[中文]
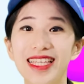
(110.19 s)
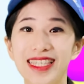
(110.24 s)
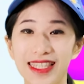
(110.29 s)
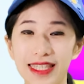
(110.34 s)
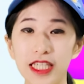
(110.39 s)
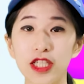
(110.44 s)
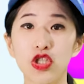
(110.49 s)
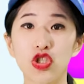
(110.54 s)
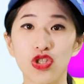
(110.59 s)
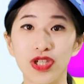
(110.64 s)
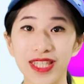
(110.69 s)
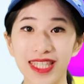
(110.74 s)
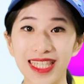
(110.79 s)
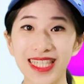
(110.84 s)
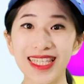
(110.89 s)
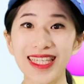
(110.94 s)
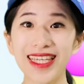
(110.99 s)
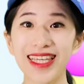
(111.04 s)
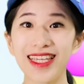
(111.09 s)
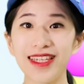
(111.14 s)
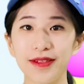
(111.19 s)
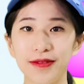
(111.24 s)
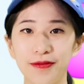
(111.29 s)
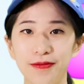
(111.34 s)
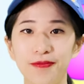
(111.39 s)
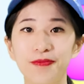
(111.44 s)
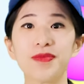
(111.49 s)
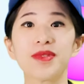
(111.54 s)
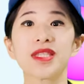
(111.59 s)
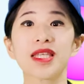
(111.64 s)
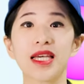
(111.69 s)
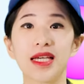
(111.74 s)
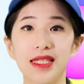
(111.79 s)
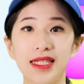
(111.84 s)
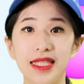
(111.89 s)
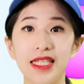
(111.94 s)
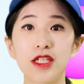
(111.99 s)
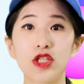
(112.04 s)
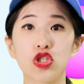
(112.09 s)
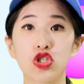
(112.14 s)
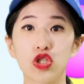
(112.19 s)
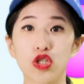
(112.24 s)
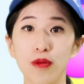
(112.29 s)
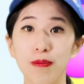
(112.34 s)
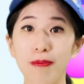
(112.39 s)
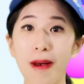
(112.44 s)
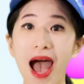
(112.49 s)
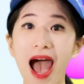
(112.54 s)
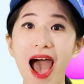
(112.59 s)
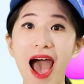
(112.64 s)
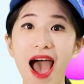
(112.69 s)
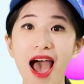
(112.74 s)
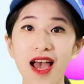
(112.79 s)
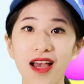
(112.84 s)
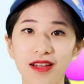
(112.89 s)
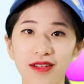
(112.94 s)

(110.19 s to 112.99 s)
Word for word: 四十七、四十八、